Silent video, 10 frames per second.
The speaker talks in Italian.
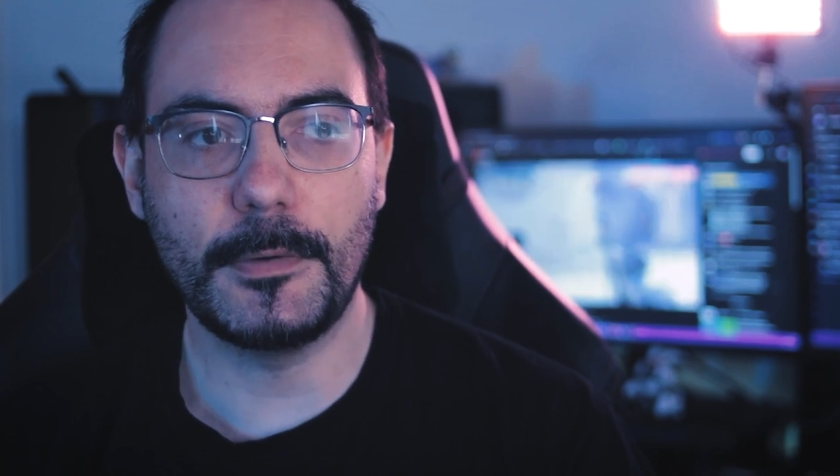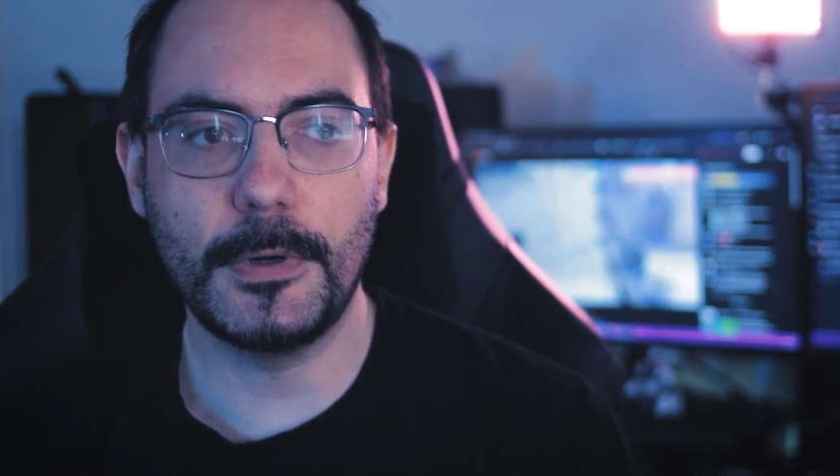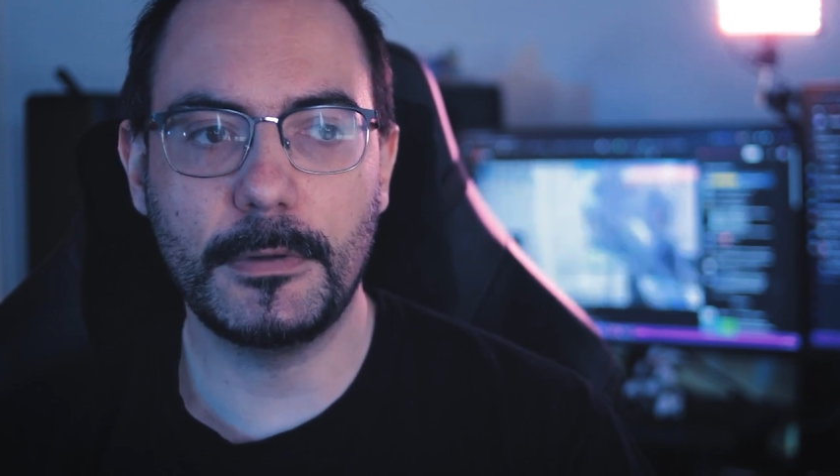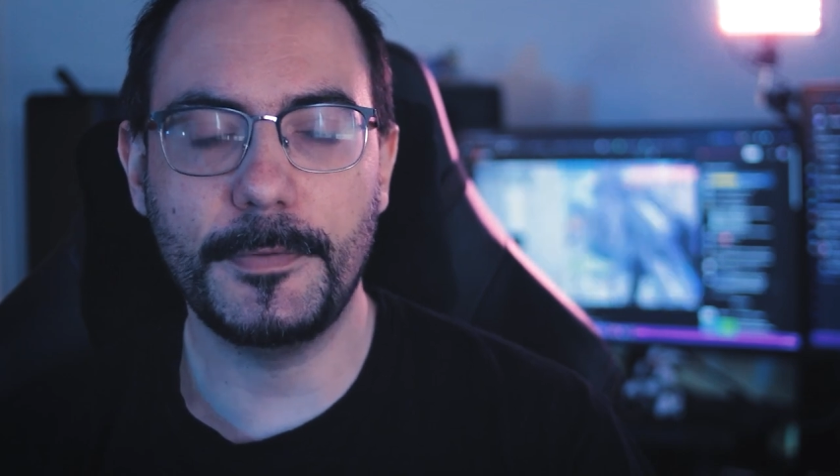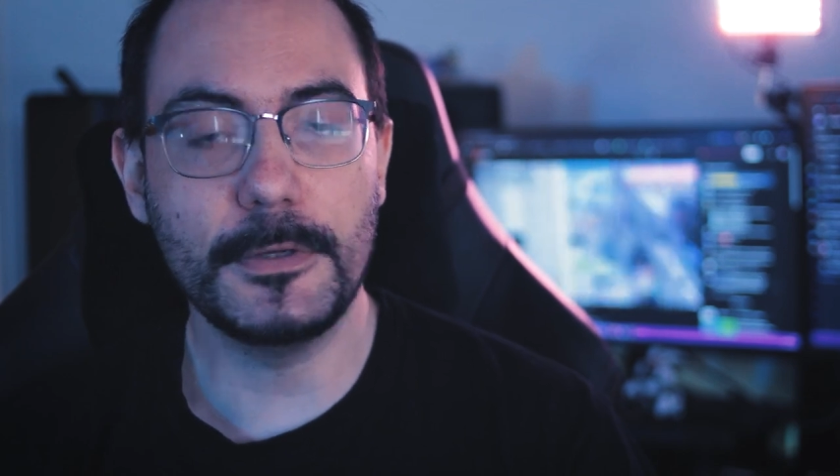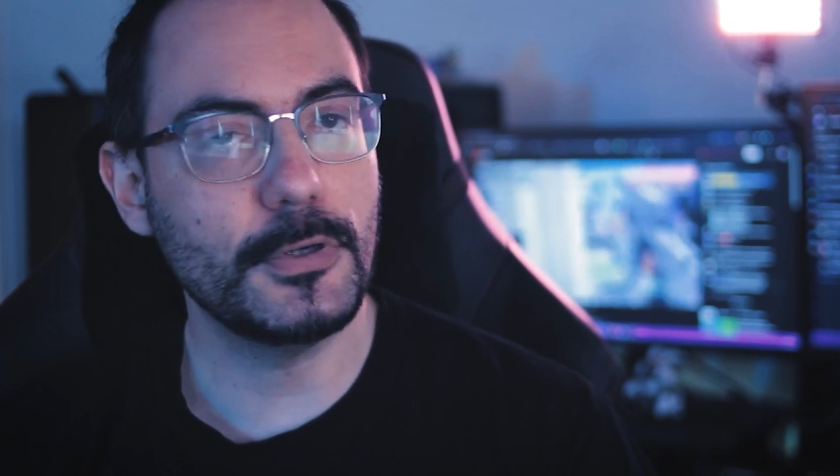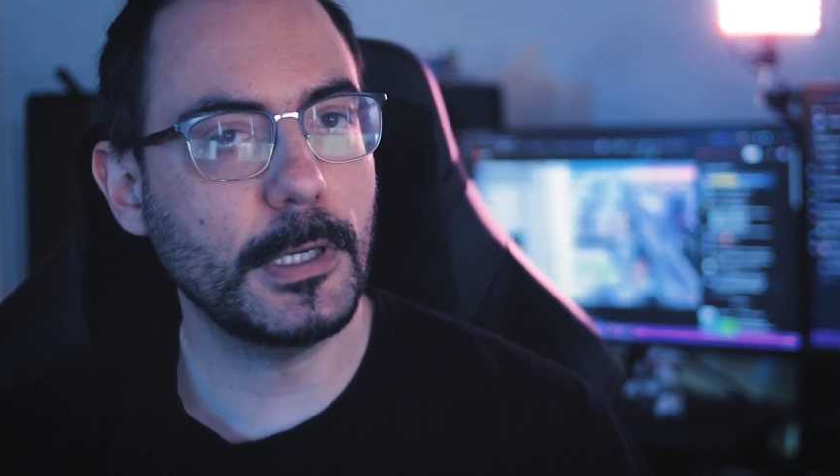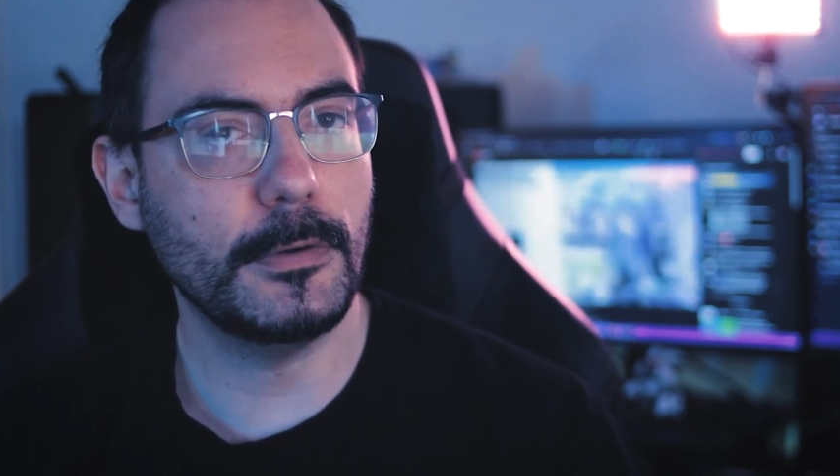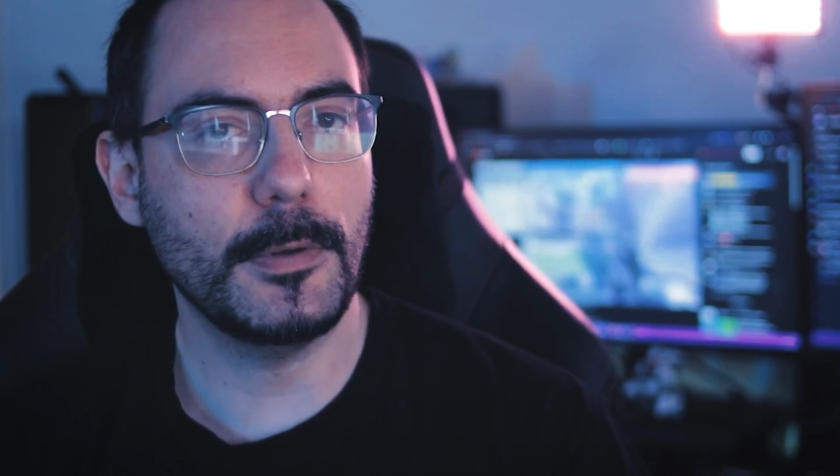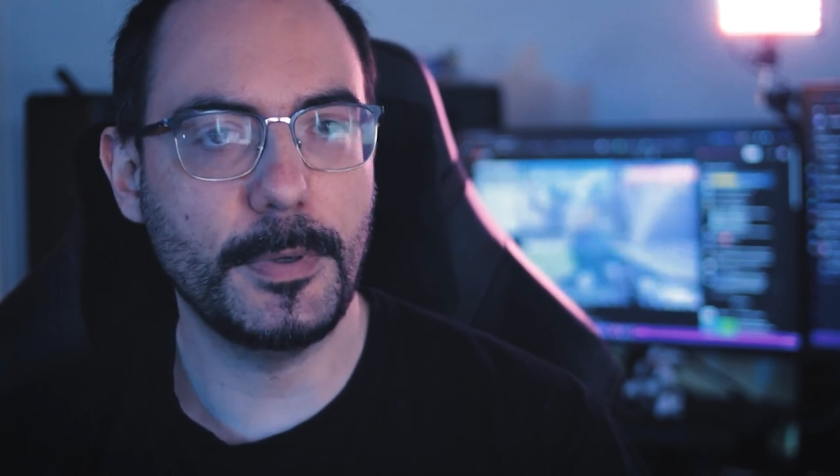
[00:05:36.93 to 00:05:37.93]
di quanto i
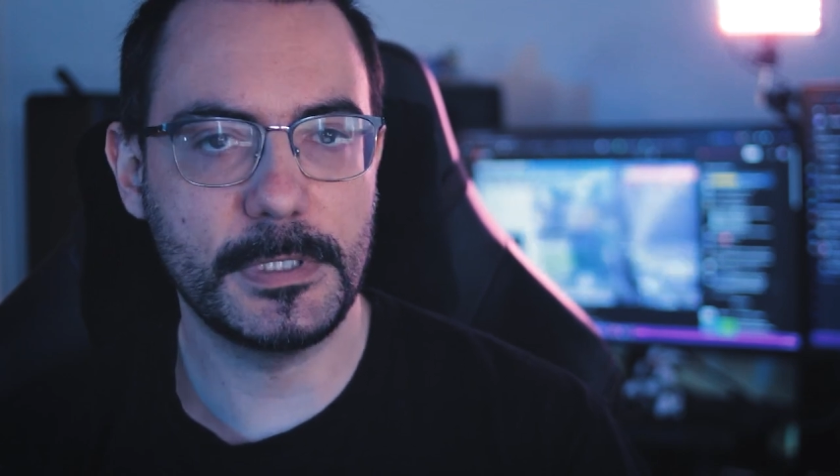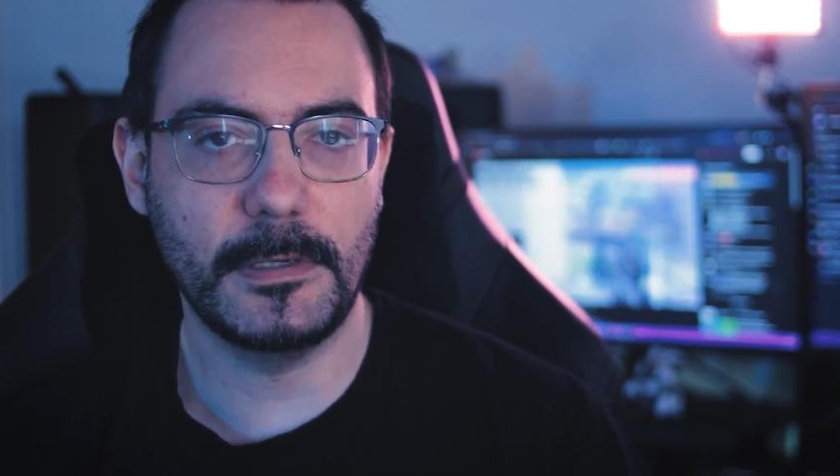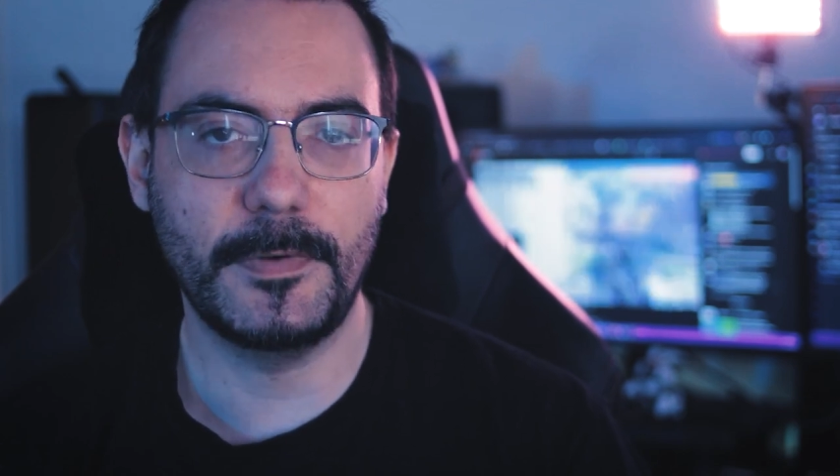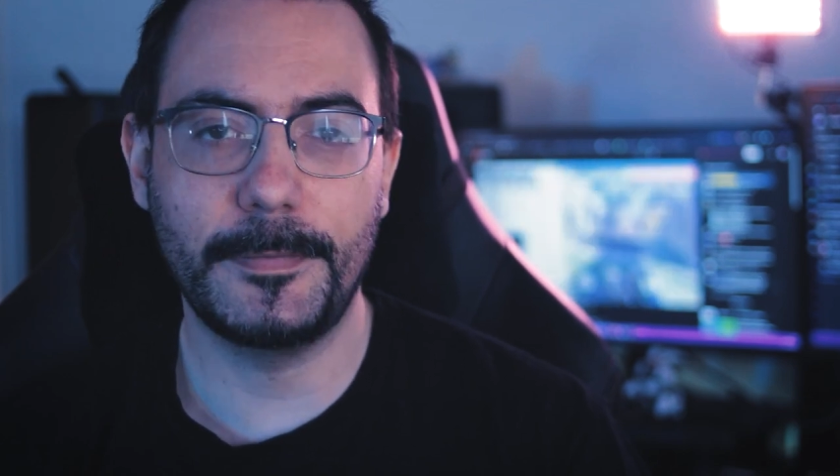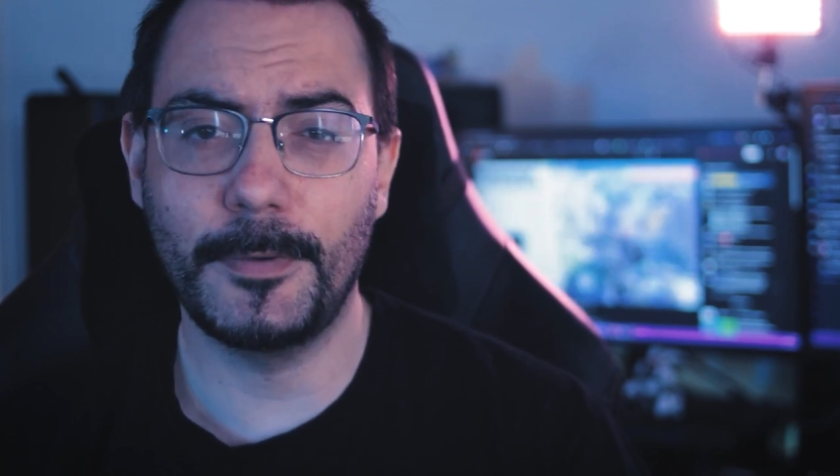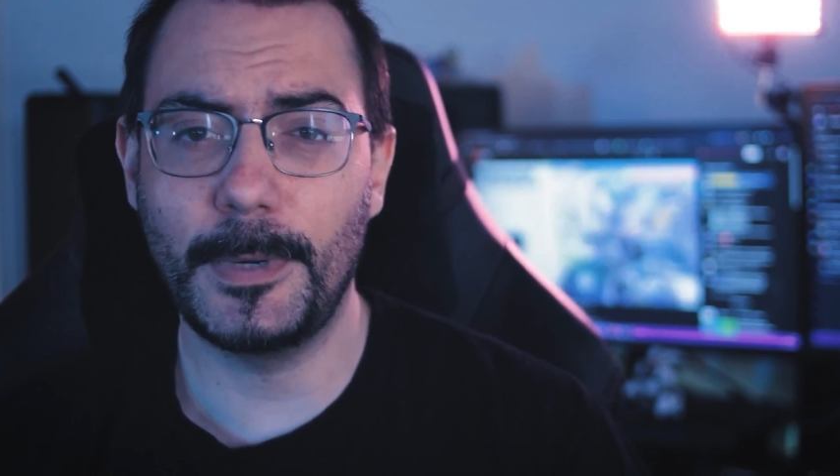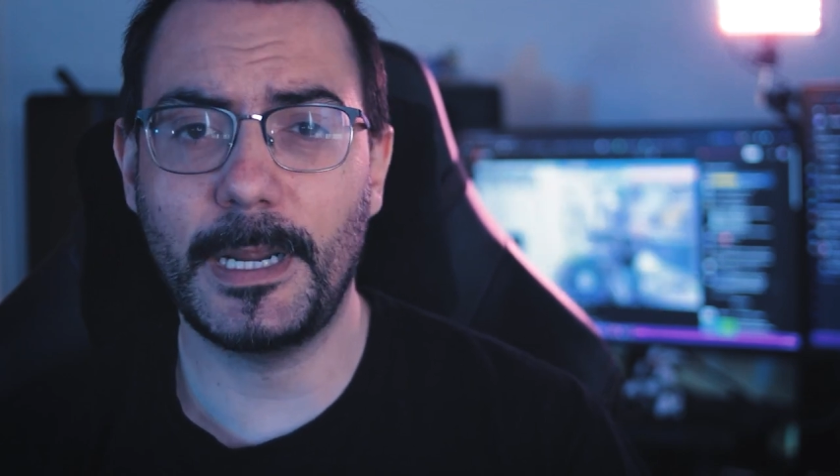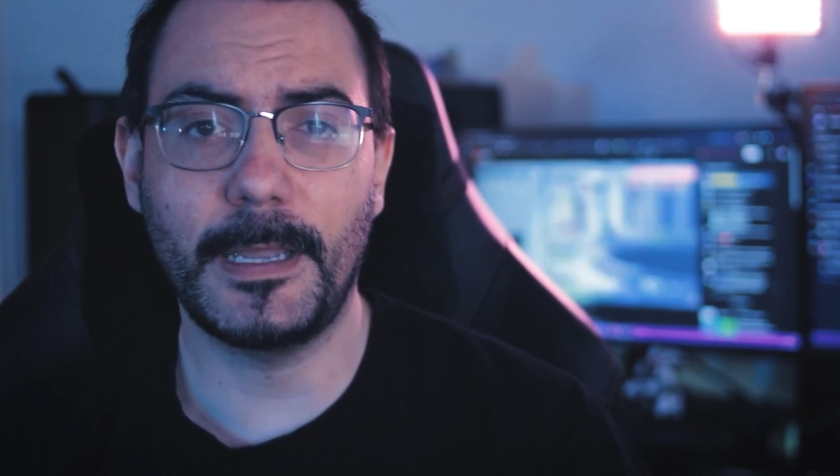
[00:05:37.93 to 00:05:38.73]
videogiocatori possano far formare